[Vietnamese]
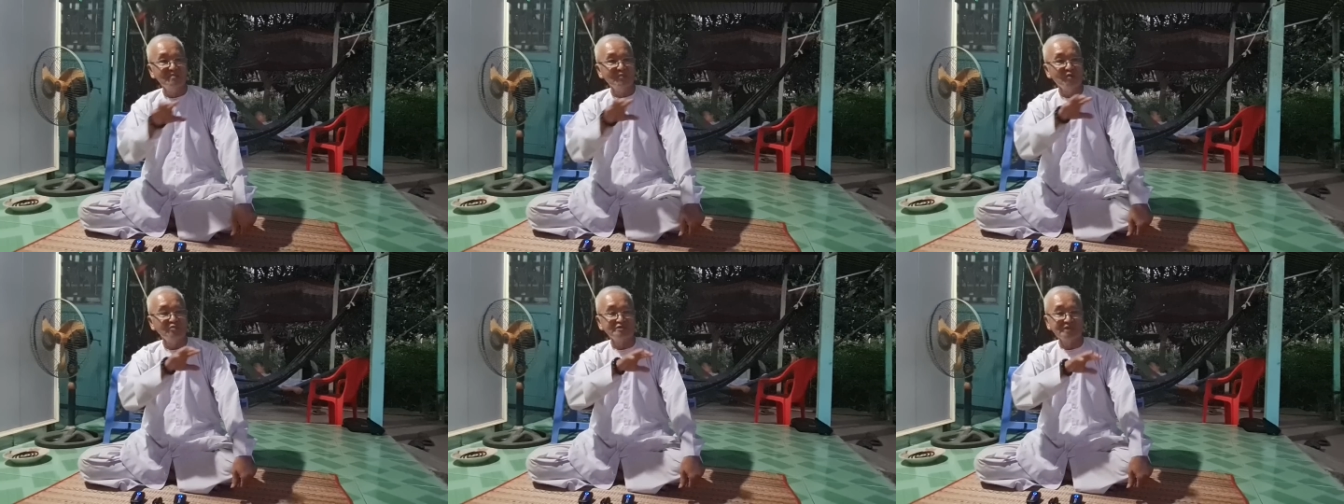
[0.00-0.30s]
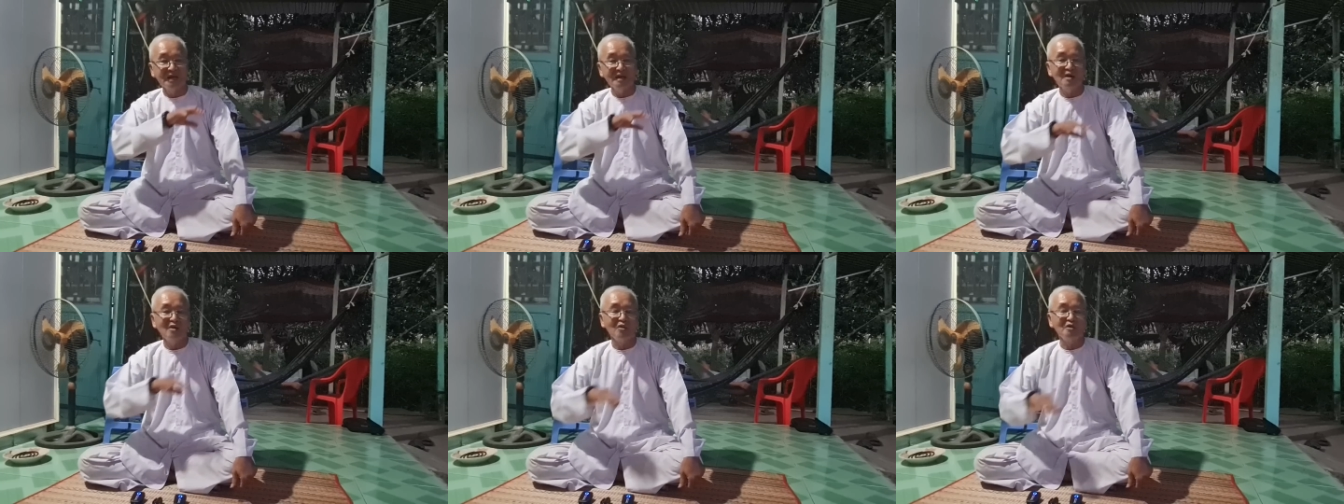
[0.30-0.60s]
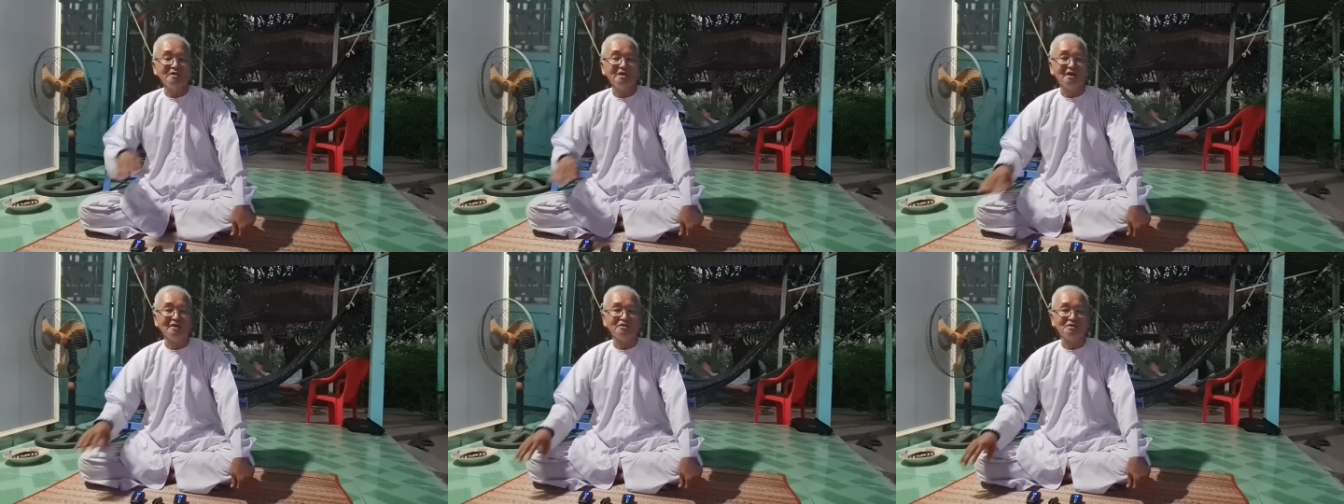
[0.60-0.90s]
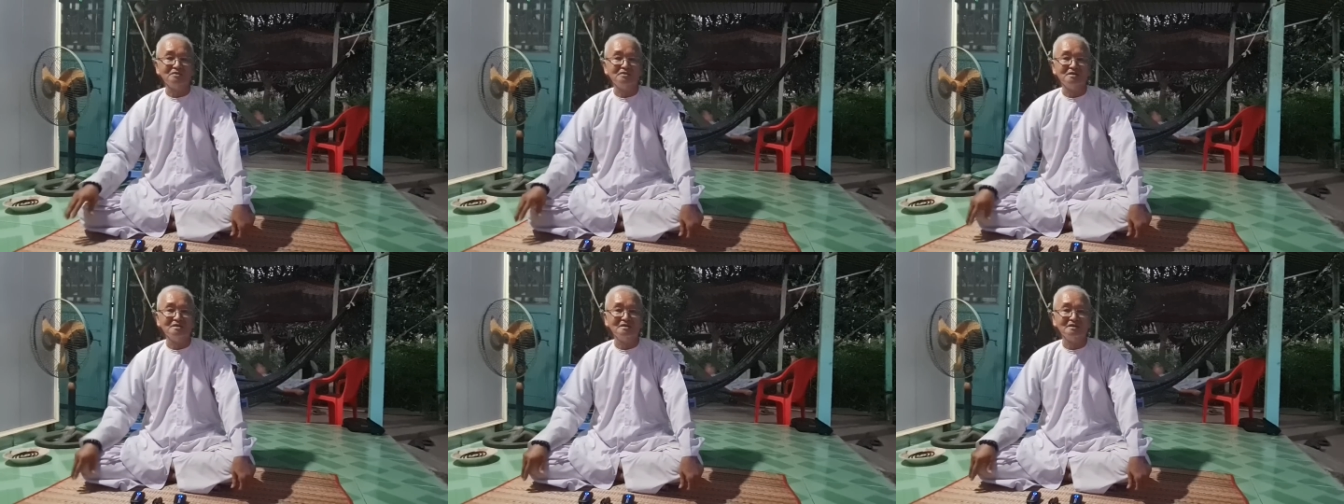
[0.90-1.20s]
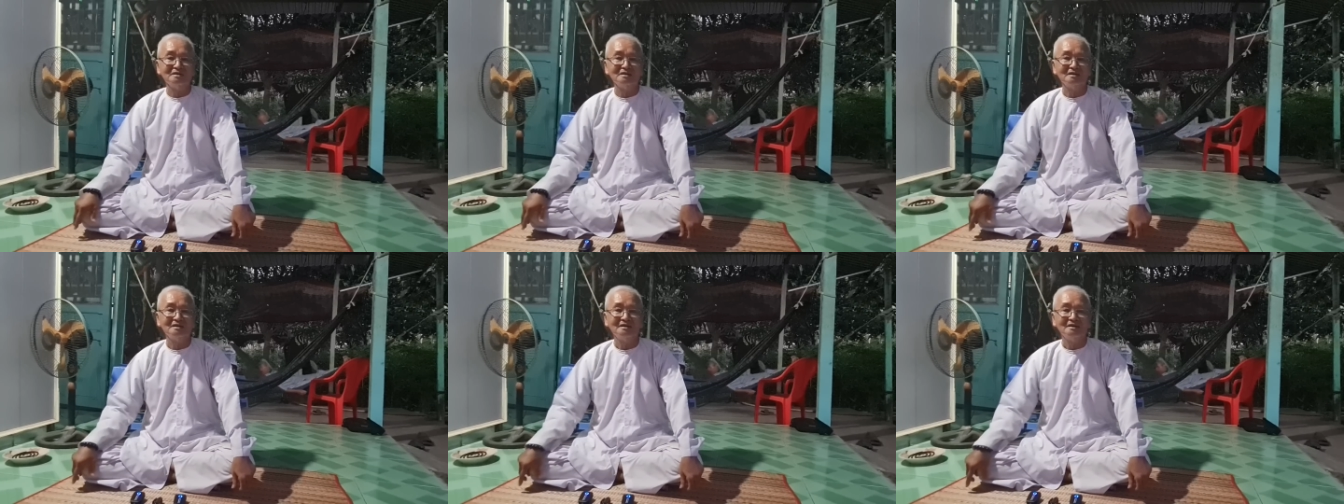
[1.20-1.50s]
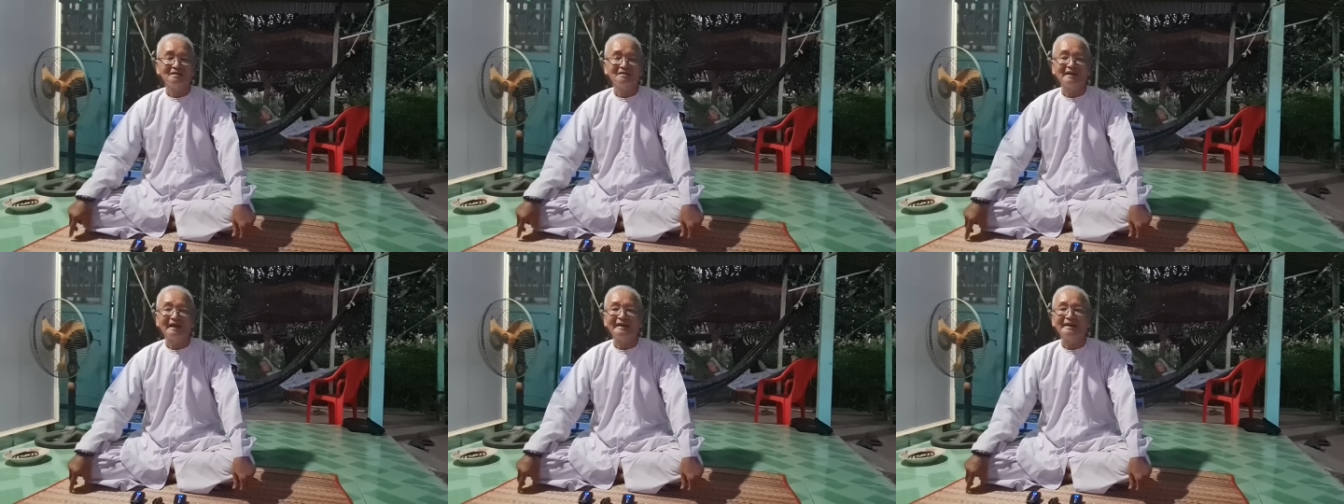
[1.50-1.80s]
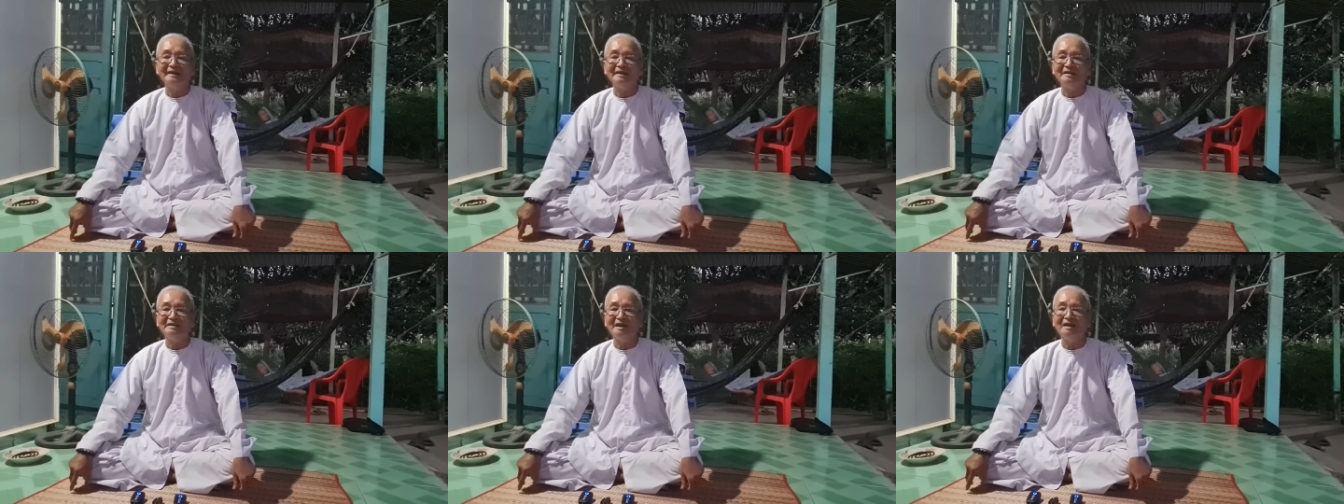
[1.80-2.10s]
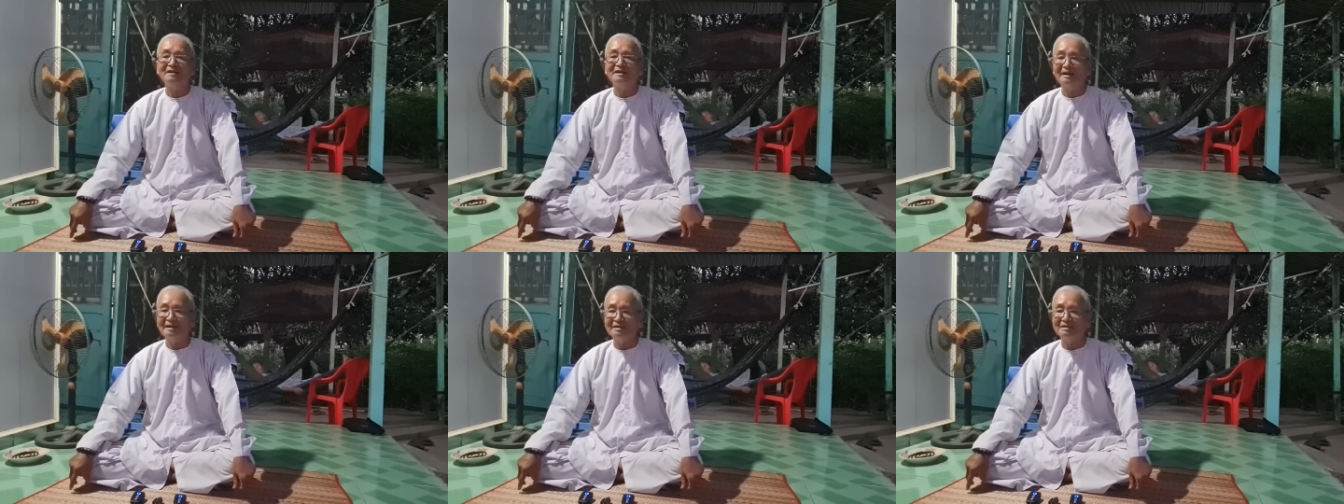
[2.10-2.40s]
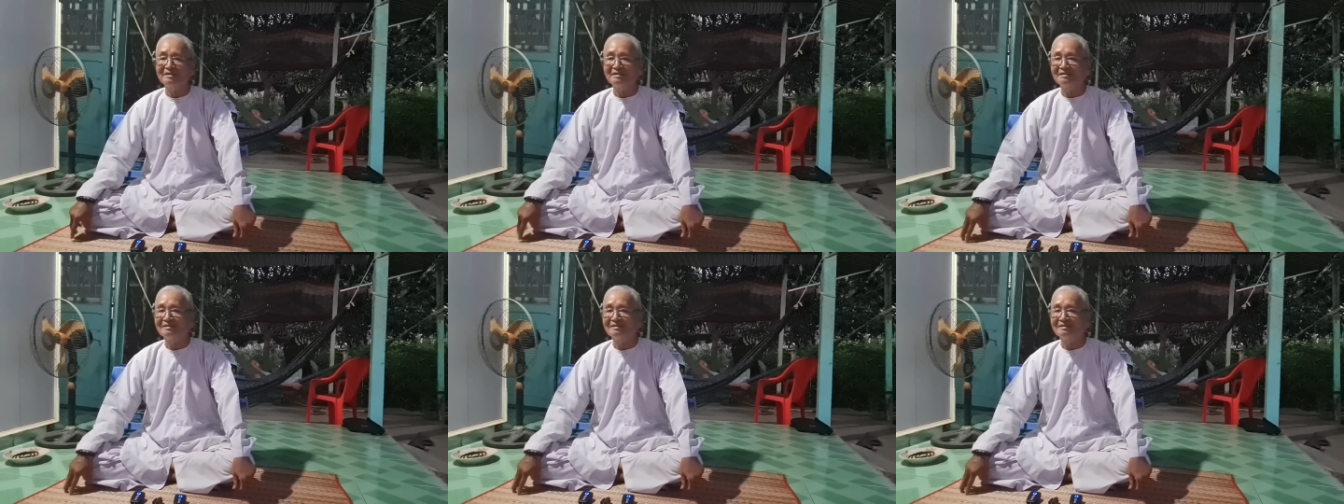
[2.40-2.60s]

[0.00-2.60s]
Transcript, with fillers: một xã hội đời thường đầy nhân cách